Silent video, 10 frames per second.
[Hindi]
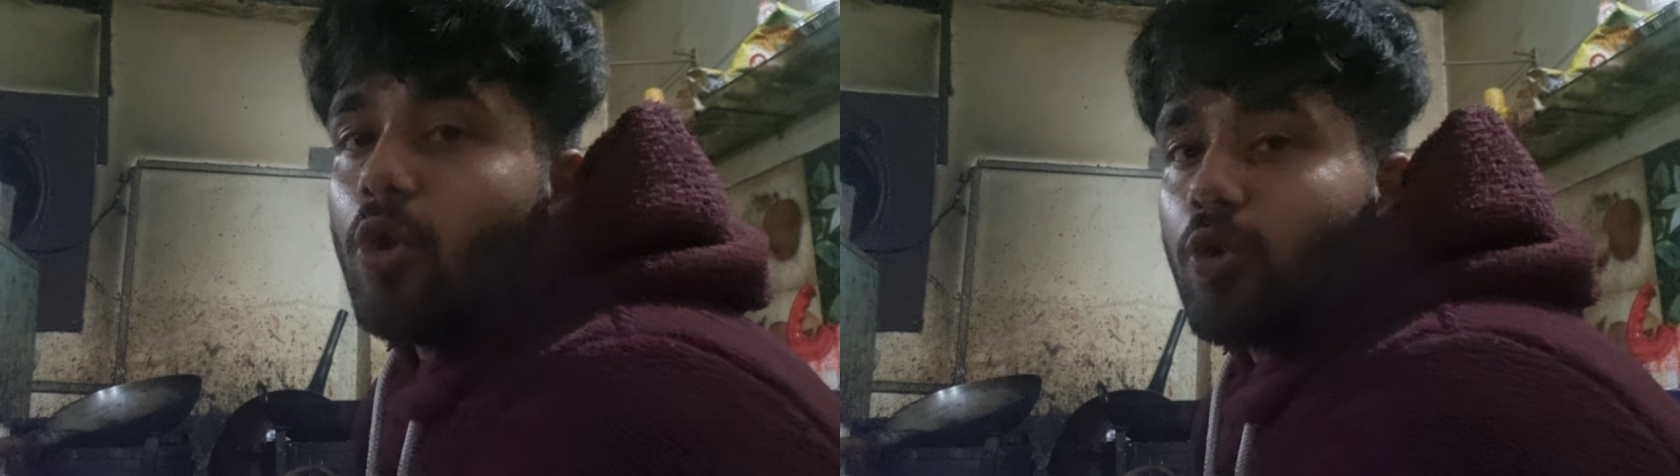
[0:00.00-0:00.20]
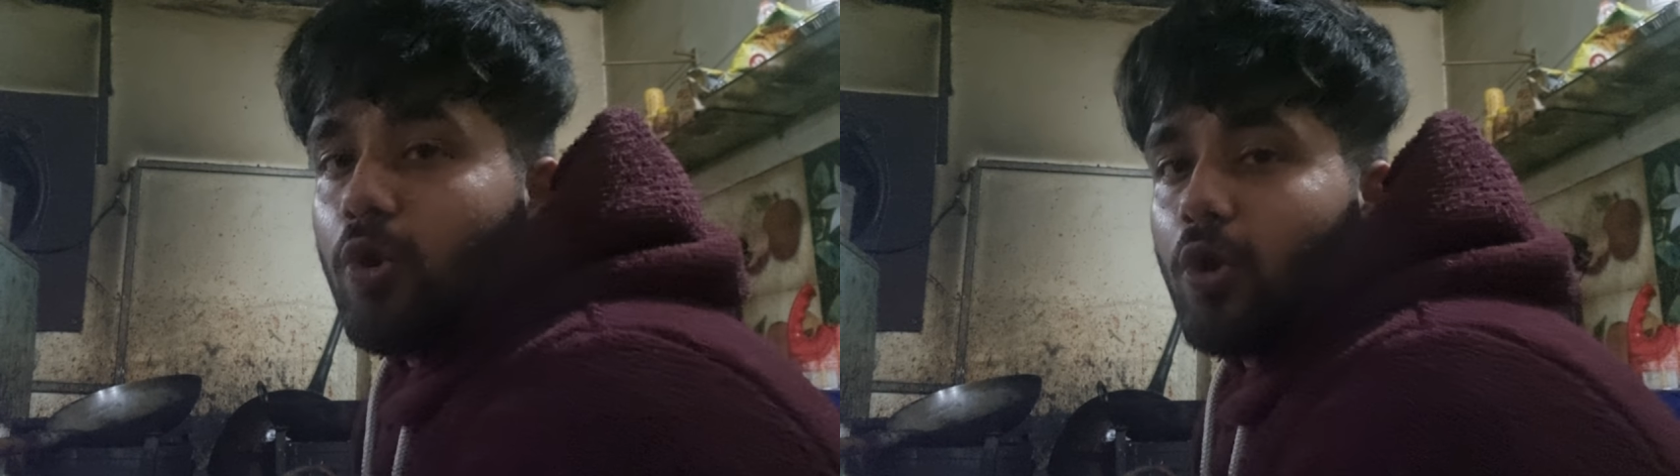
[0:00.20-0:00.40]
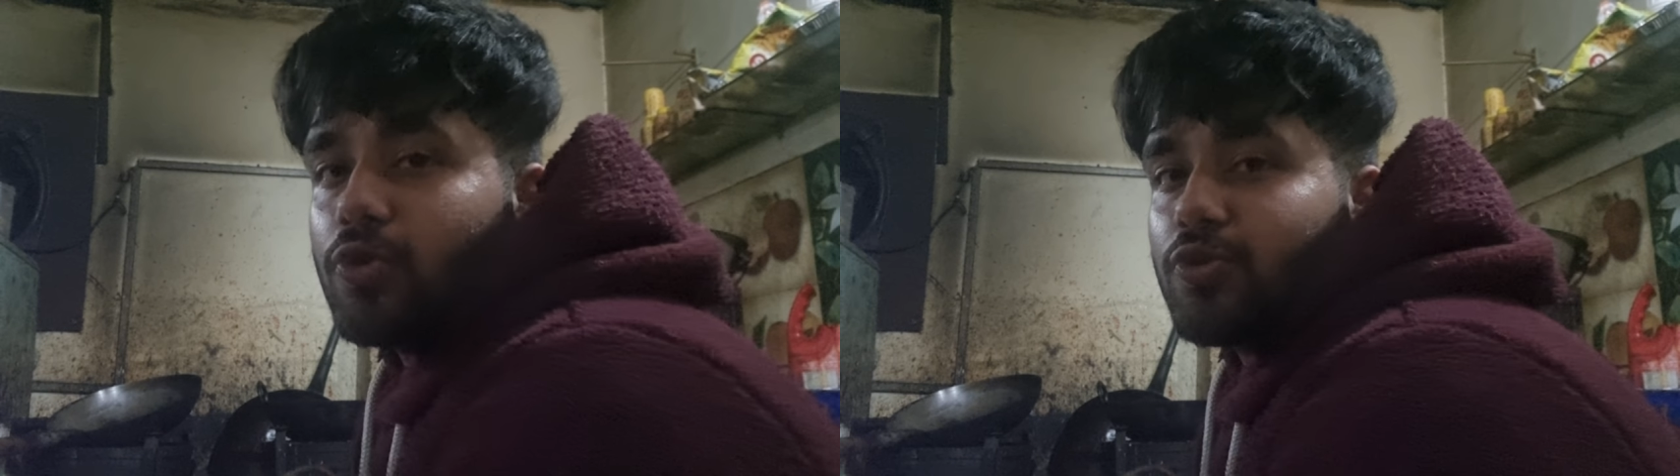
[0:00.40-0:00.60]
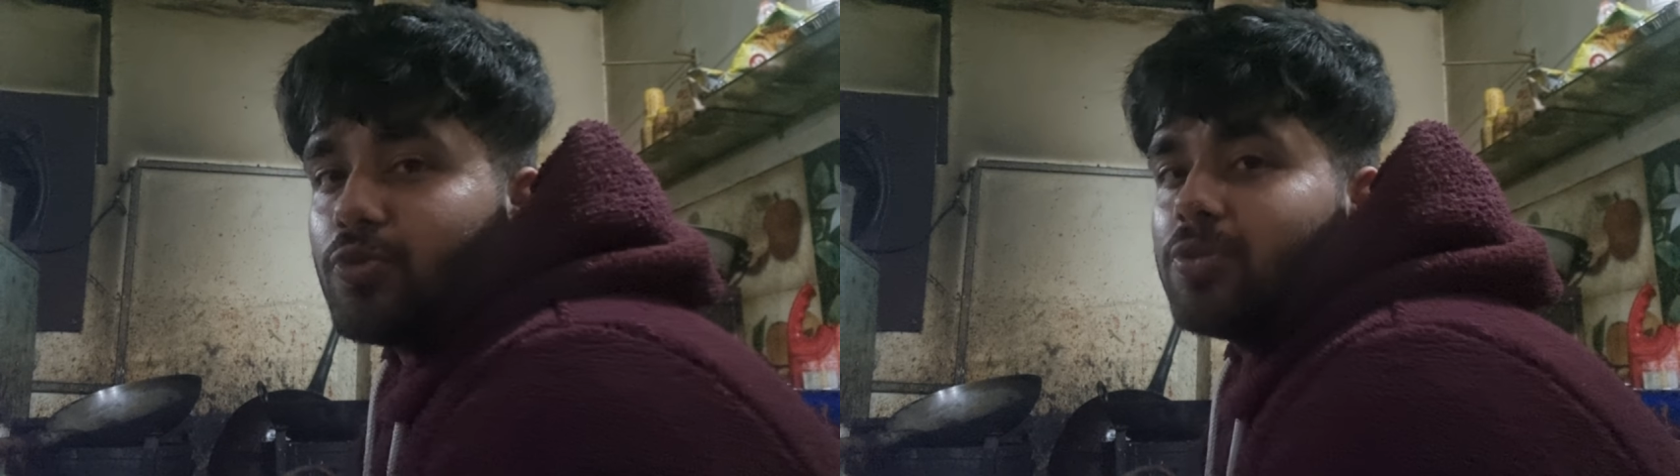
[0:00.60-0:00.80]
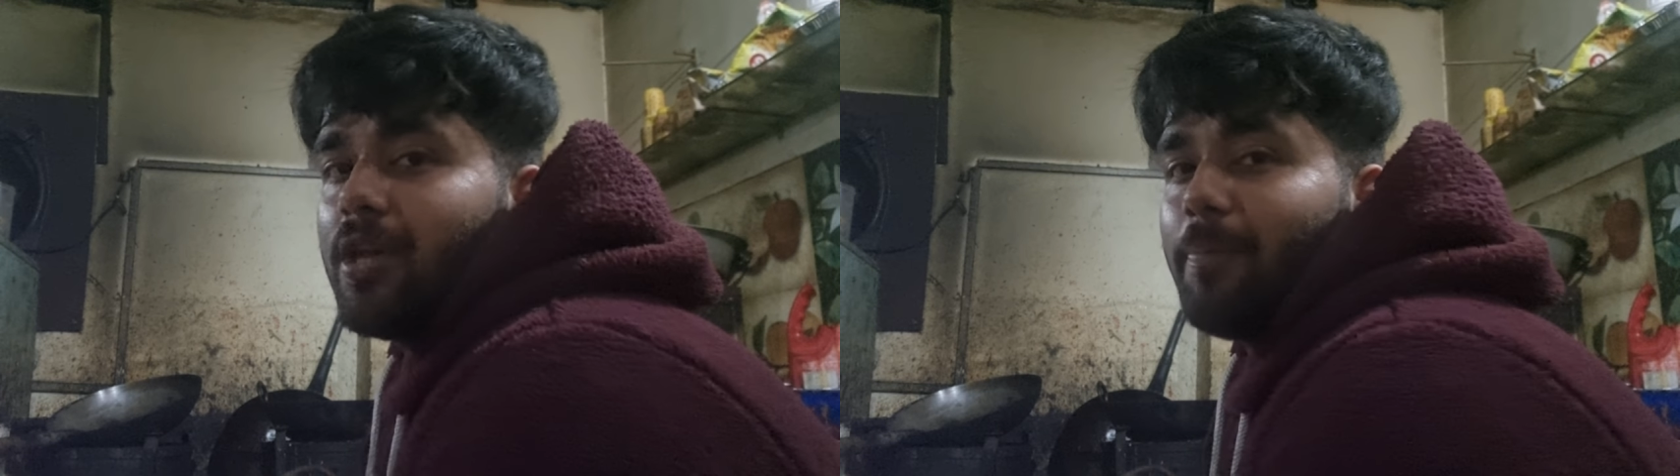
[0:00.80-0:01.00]
कुडोज
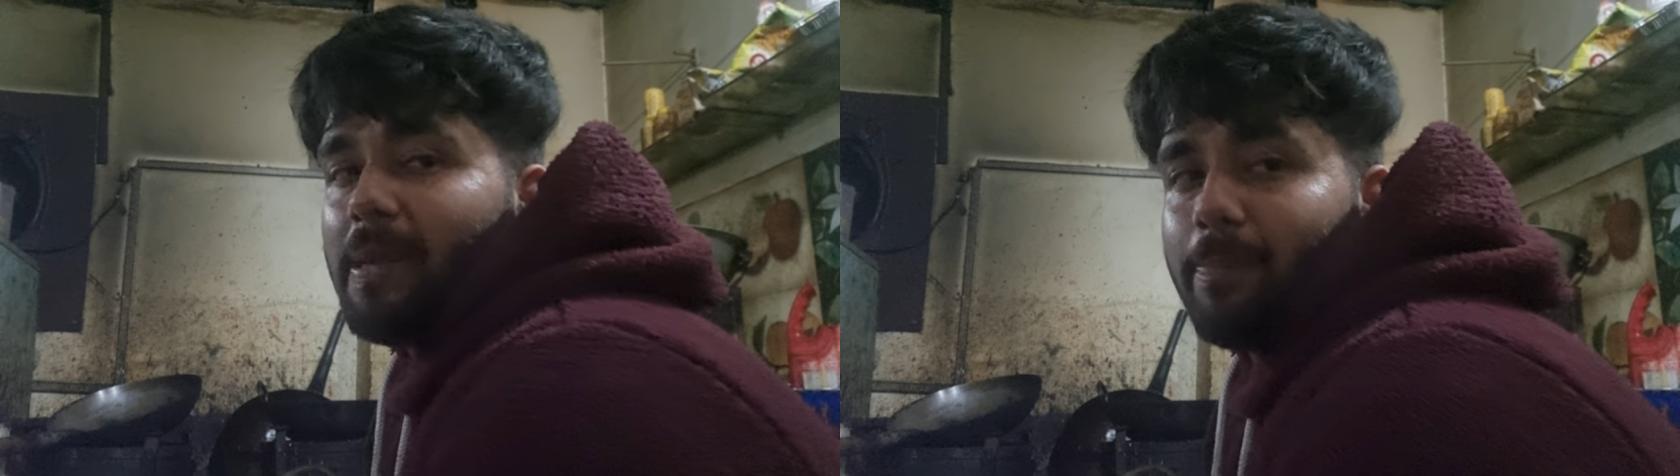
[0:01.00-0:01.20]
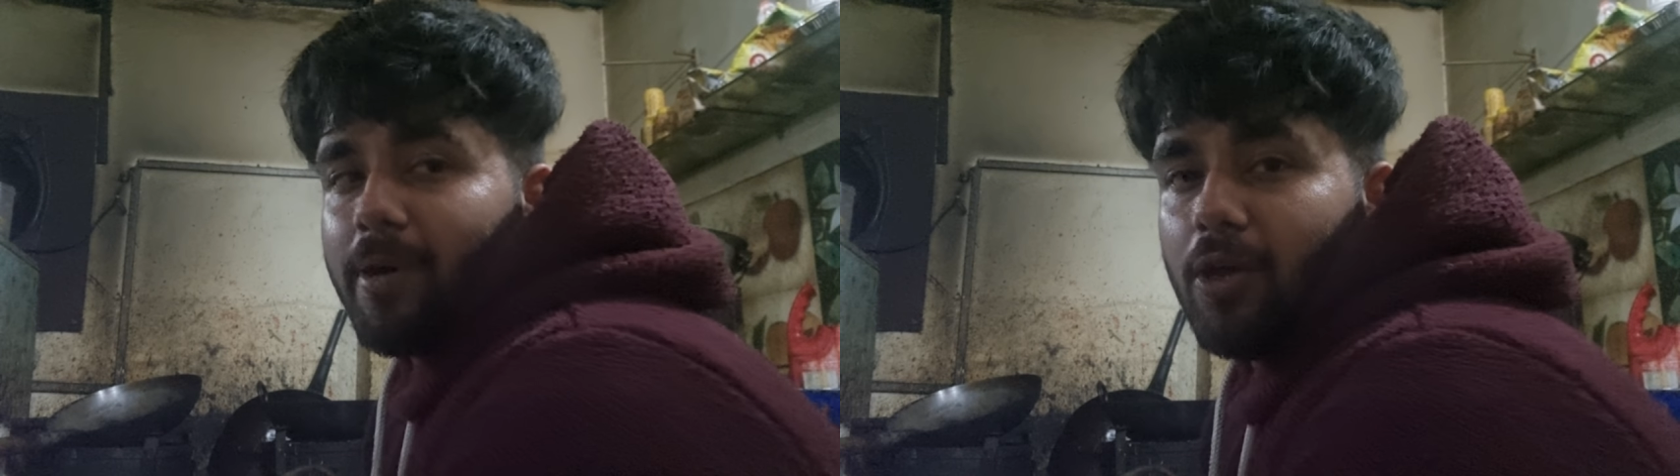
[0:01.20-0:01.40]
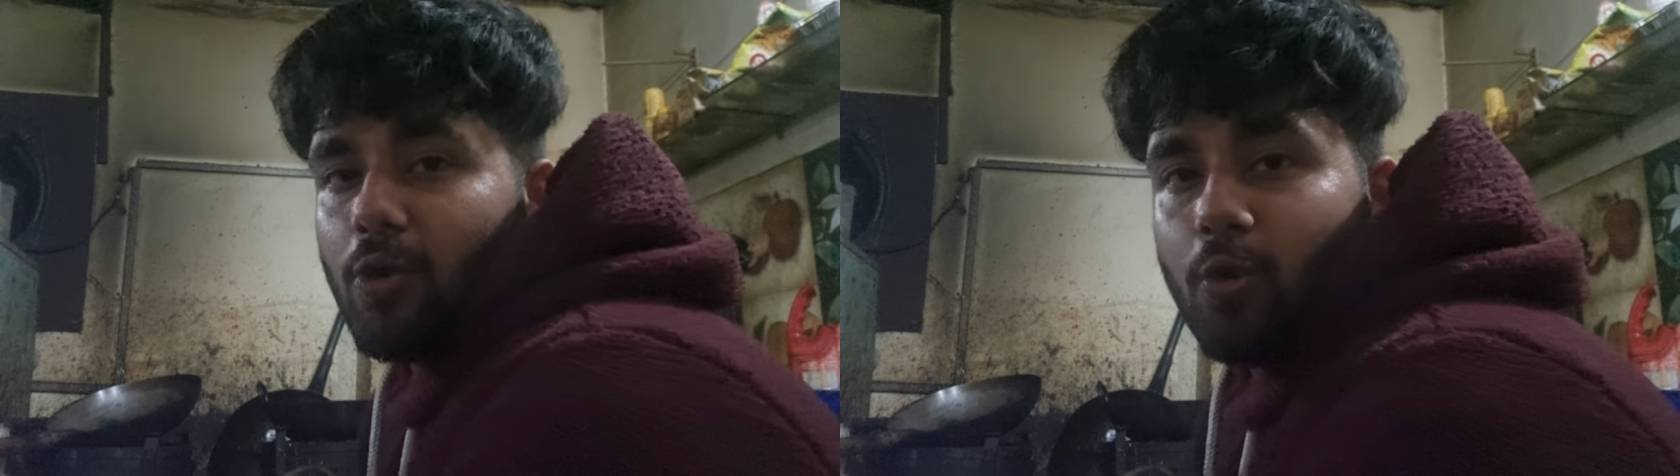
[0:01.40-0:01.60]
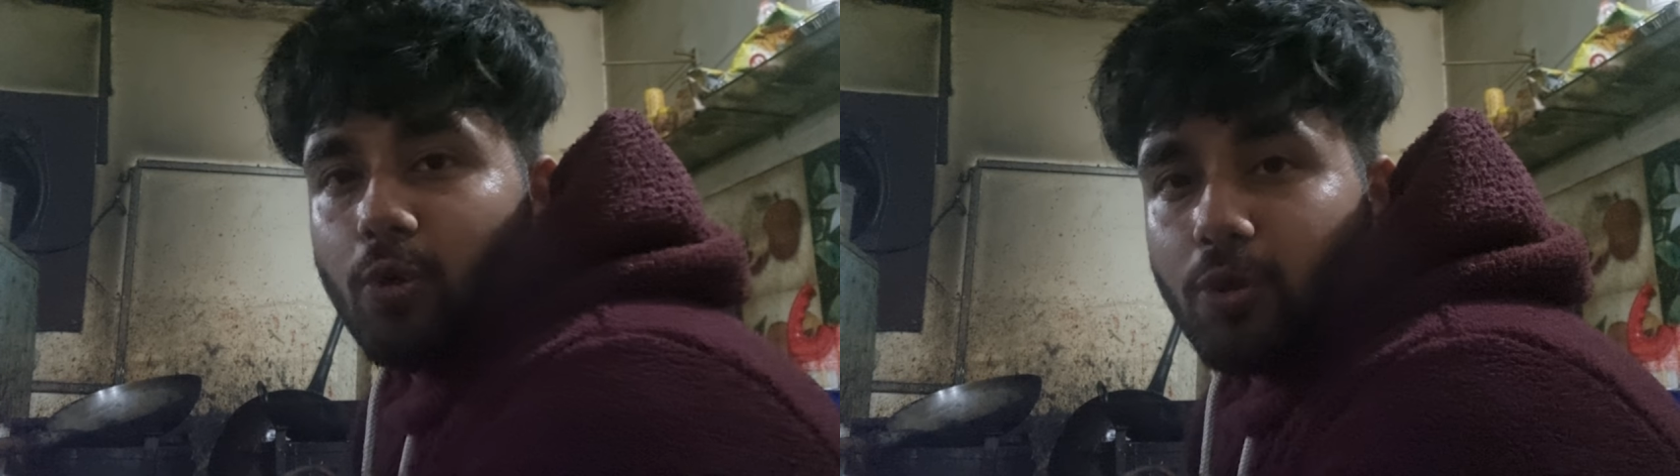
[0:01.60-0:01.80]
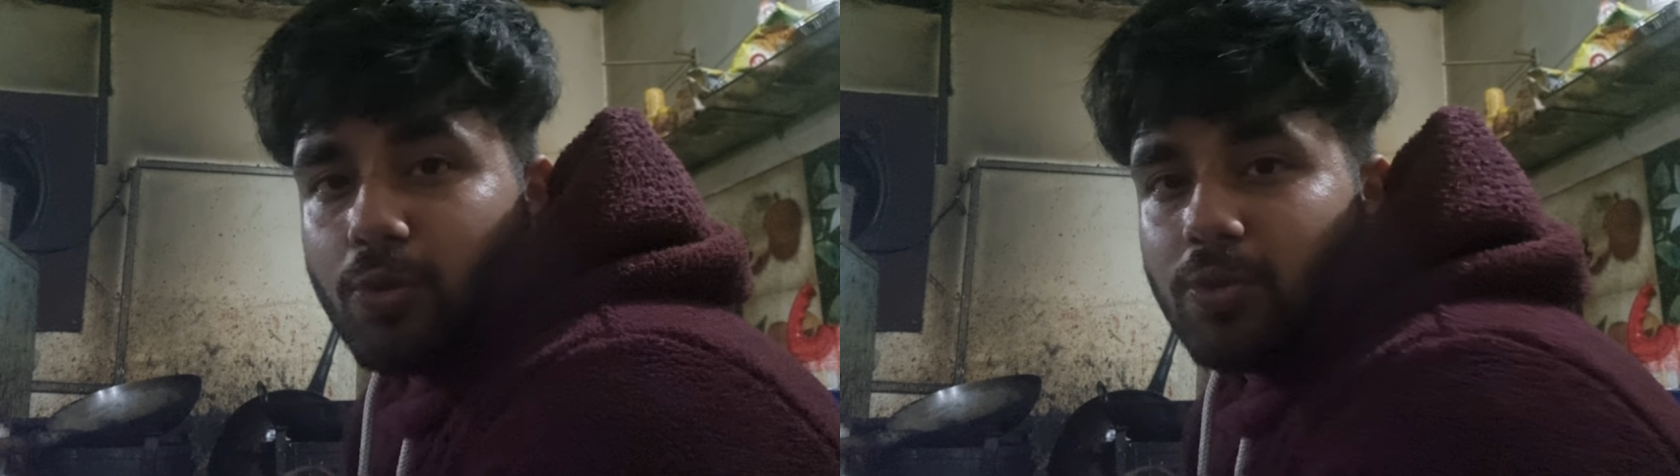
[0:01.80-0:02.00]
टू द पीपल हु
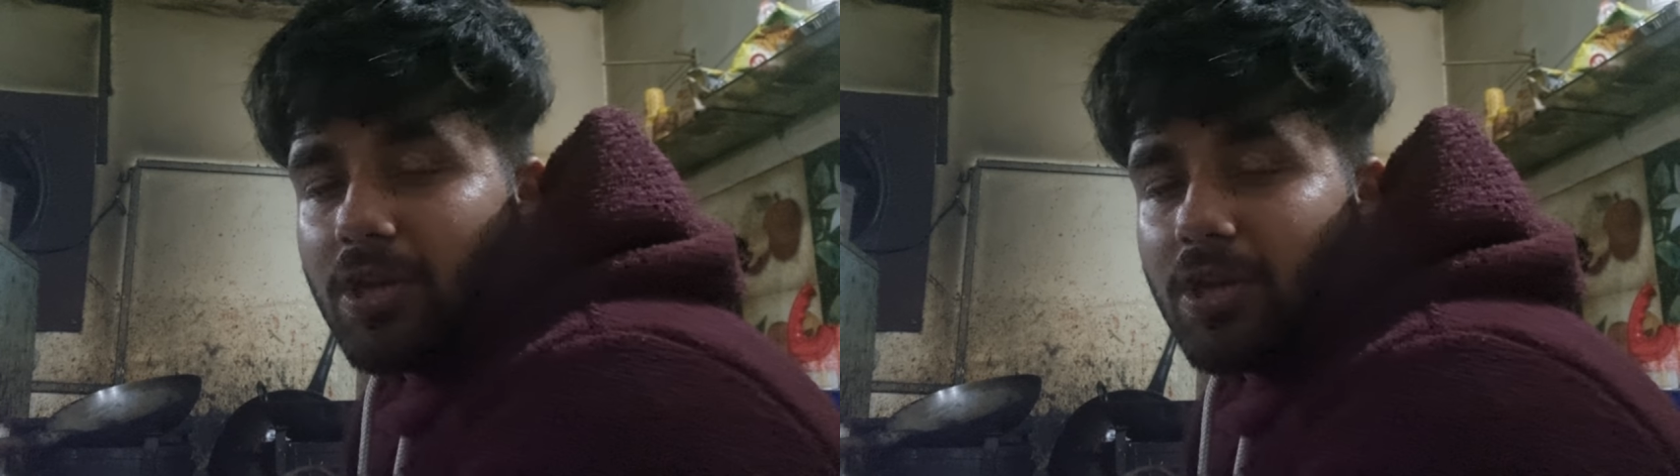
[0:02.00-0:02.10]
डू